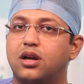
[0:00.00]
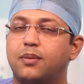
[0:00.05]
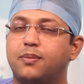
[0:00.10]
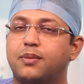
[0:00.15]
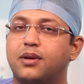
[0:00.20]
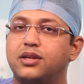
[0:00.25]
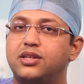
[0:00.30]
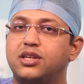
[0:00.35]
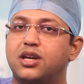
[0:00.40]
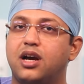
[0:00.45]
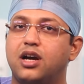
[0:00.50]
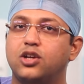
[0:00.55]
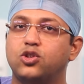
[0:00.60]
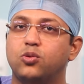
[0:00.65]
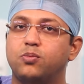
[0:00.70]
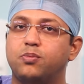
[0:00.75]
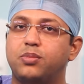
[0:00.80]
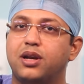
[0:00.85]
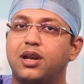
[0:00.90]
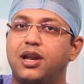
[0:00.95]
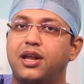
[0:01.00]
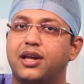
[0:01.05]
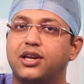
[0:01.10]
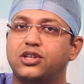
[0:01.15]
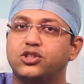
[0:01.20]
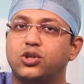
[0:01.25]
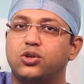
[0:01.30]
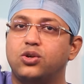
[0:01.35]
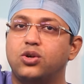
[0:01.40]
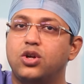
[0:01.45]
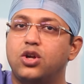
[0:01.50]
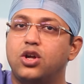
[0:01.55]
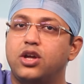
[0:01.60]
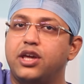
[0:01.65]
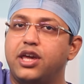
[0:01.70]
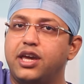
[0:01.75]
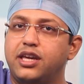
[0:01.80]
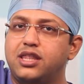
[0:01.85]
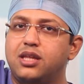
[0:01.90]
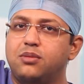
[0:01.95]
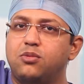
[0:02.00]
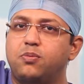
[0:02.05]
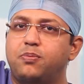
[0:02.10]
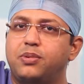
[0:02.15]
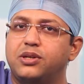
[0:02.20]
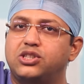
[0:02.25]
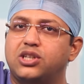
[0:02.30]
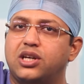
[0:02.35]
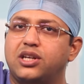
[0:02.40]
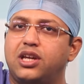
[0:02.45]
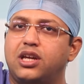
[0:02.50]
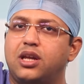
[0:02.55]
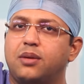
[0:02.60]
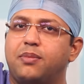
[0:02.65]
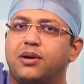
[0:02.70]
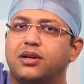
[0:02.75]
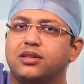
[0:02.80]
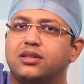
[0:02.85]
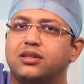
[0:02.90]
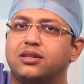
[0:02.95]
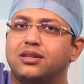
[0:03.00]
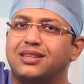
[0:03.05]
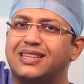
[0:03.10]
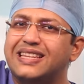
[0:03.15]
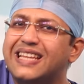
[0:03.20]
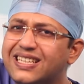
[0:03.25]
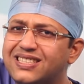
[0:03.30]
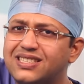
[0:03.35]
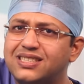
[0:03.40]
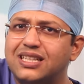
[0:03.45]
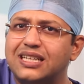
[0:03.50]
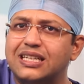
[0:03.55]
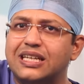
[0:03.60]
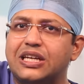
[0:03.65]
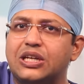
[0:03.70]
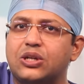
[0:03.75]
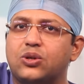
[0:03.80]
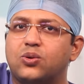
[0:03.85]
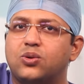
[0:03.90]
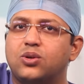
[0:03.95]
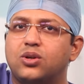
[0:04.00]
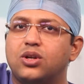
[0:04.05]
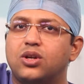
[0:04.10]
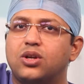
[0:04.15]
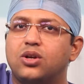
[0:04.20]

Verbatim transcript: आपका ये हाथ ऊपर लेके जाओ एकदम ऊपर जाने के बाद दस तक गिनो